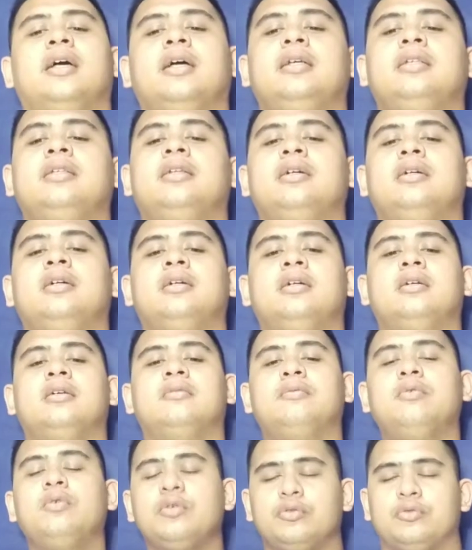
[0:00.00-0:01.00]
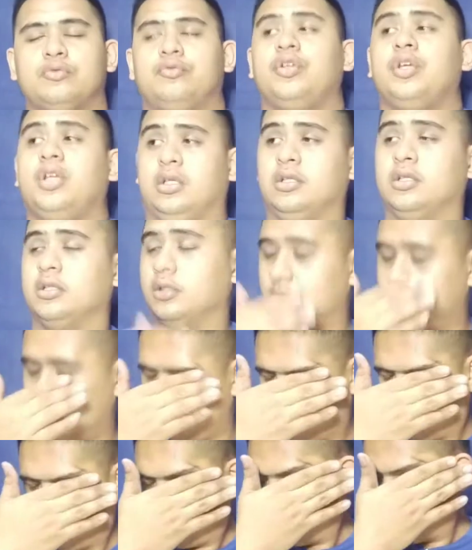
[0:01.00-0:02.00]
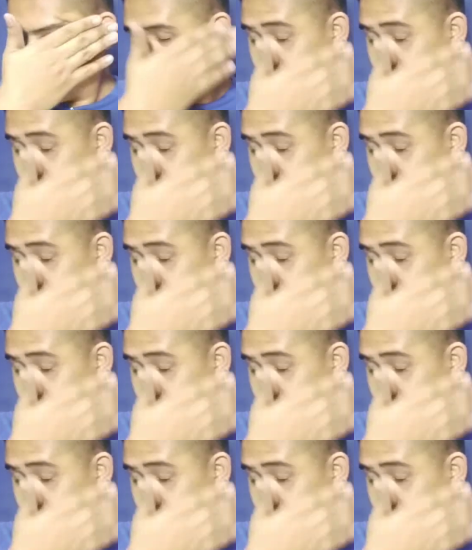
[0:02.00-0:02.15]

and uh, for today no